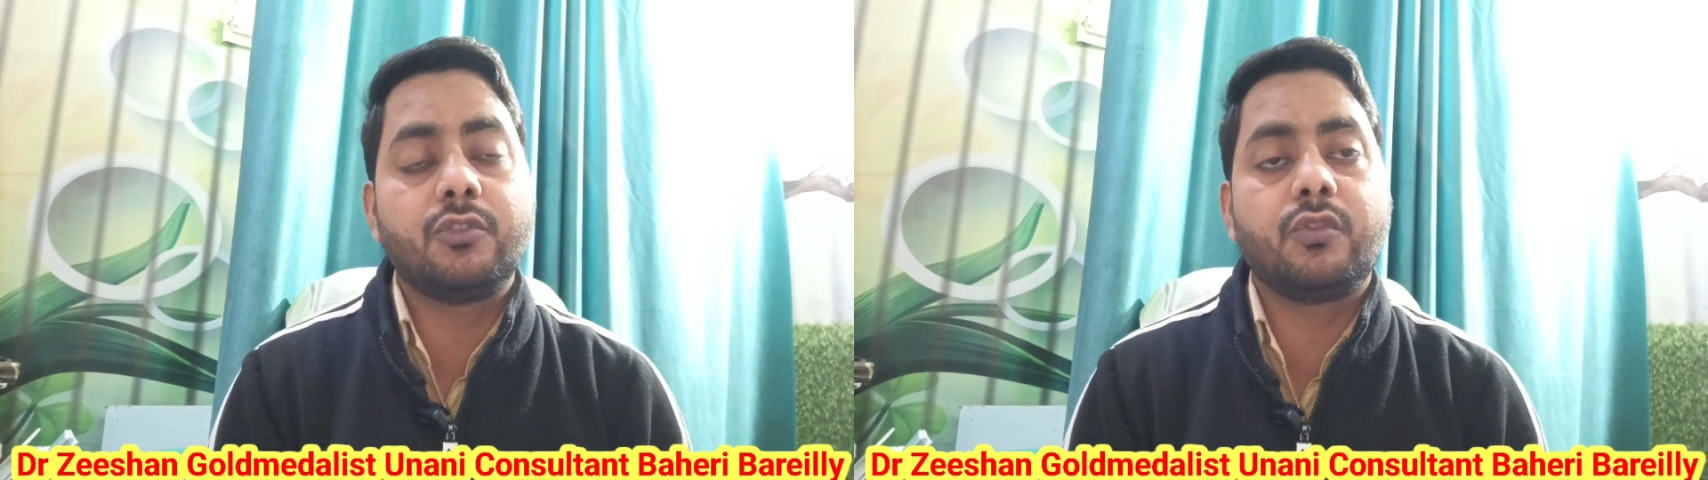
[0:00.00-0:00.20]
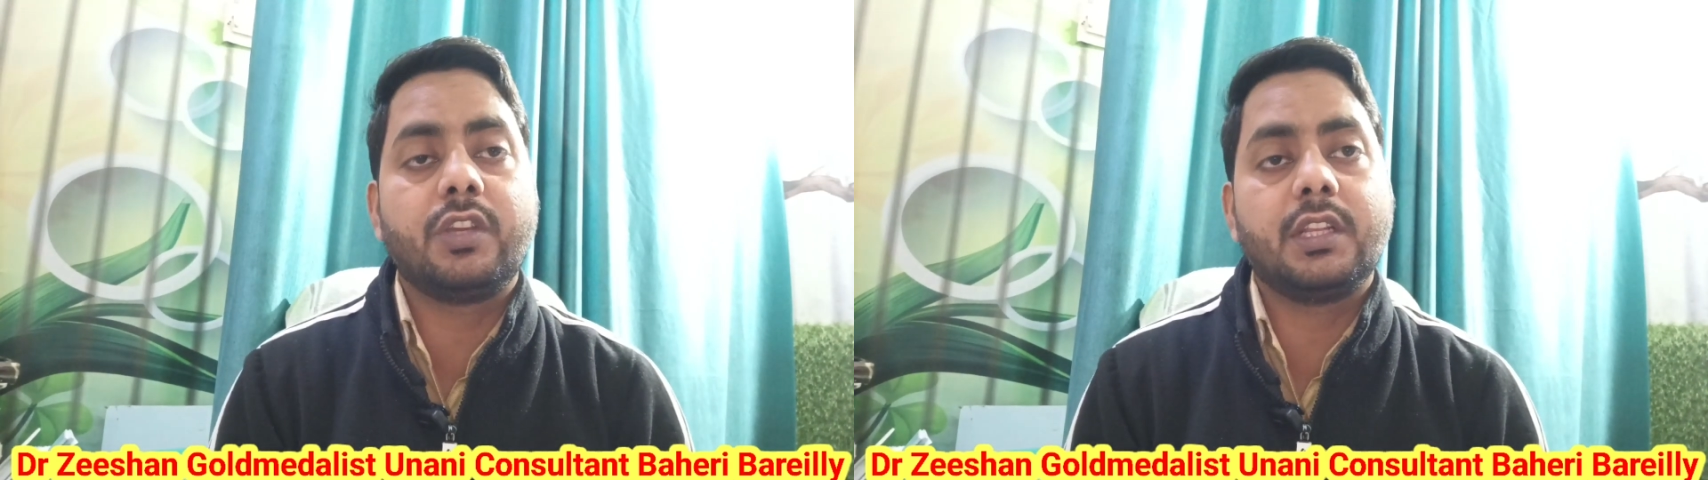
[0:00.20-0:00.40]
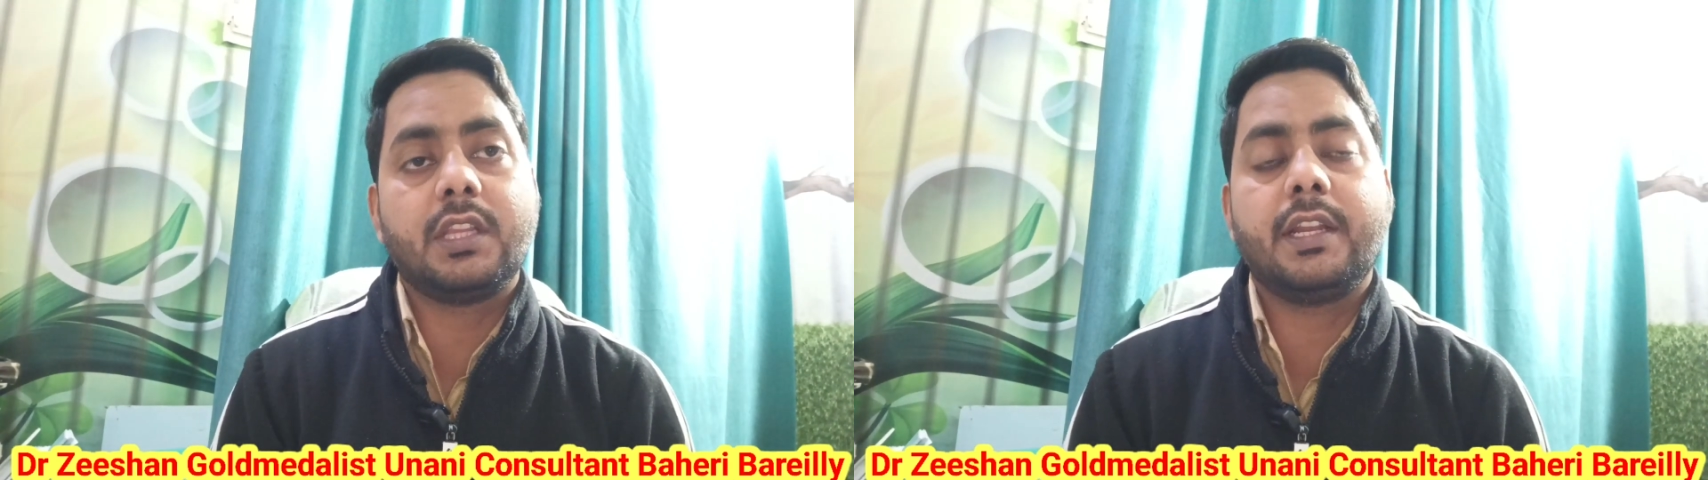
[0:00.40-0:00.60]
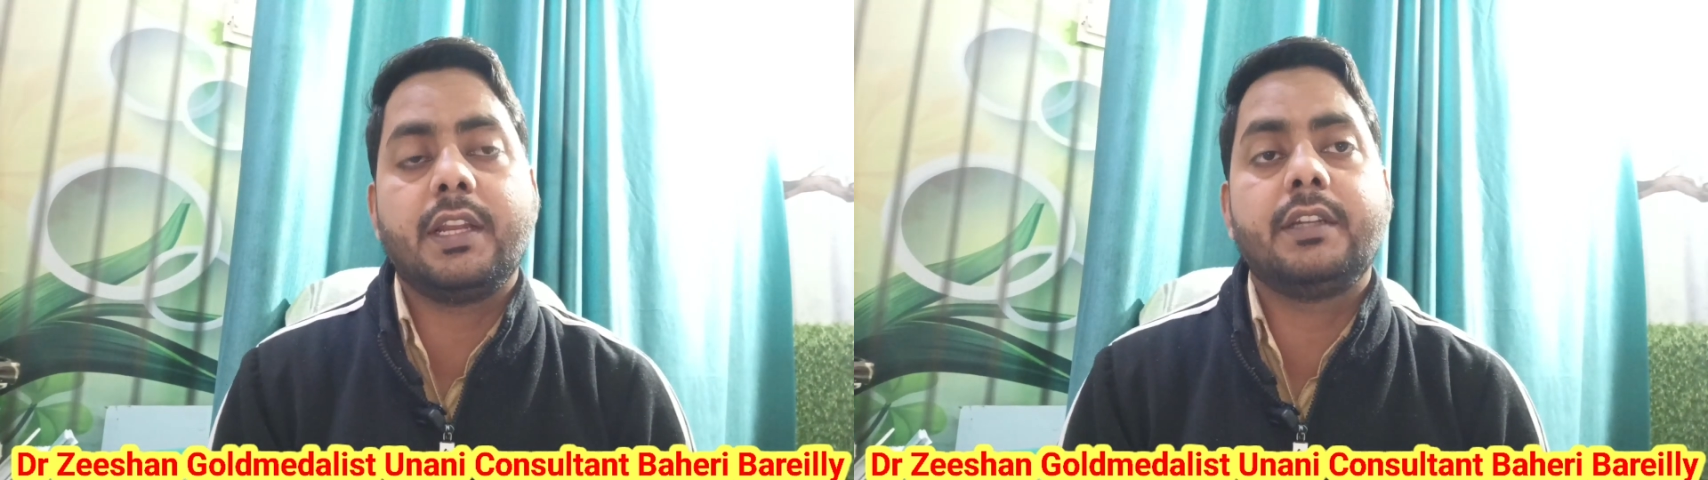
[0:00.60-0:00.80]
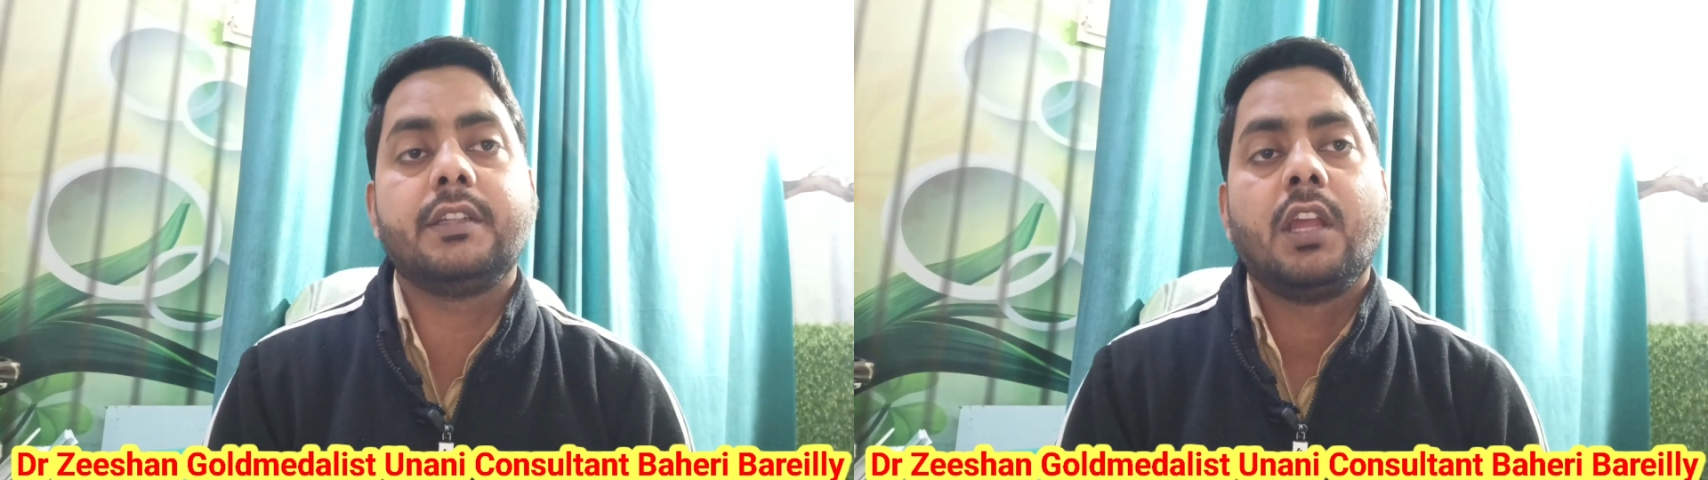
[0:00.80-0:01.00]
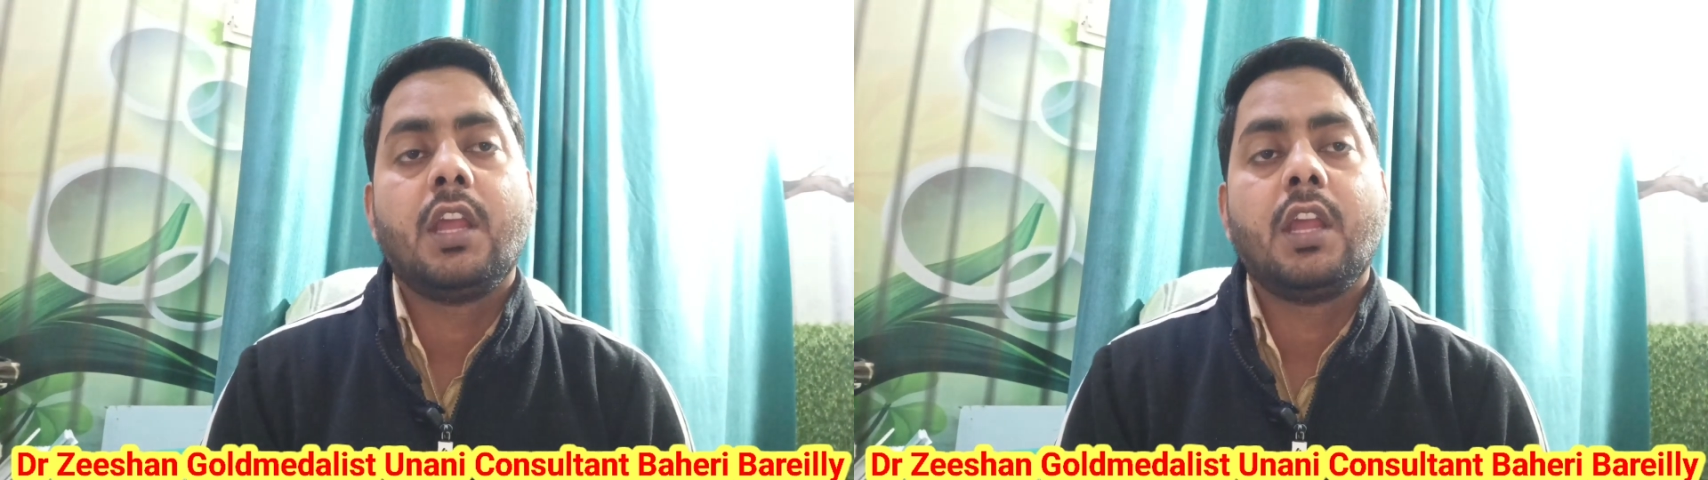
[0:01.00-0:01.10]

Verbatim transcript: हो चुकी है थायराइड